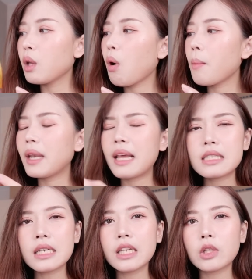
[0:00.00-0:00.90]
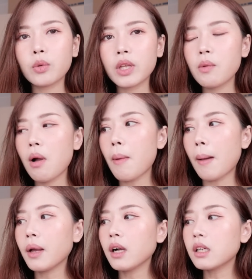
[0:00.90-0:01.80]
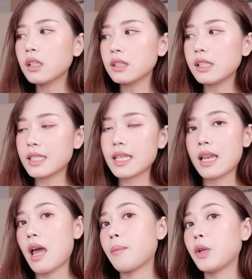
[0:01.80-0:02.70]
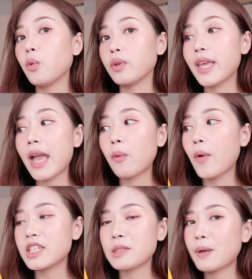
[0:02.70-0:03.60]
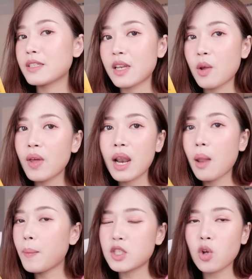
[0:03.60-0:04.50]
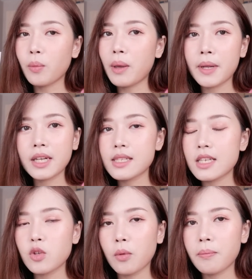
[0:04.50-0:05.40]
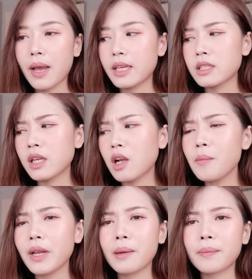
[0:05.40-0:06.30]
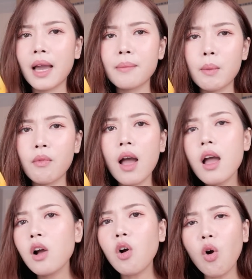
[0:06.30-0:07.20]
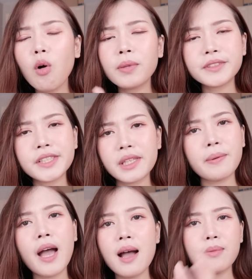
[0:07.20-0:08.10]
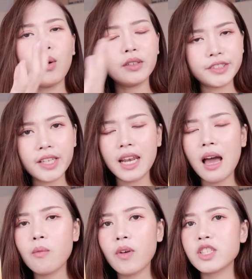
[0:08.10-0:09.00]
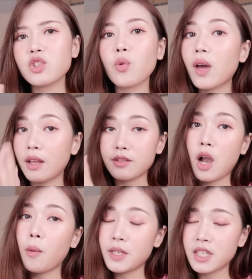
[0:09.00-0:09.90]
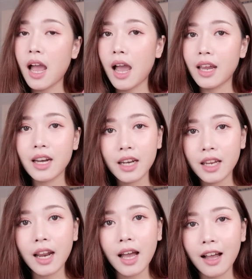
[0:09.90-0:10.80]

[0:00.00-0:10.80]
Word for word: เดี๋ยวว่ามันน่าจะดีตรงที่ว่าแบบ คือเนื้อเซรั่มมันถูกแยกไว้ใช่ปะฉะนั้นเวลาเราผสมเนี่ยมันก็จะสดใหม่ ฉะนั้นก็เหมือนกับการแบบว่าคงประสิทธิภาพของเซรั่มไว้จนกว่าเราจะเอาไปใช้นั่นเองนะ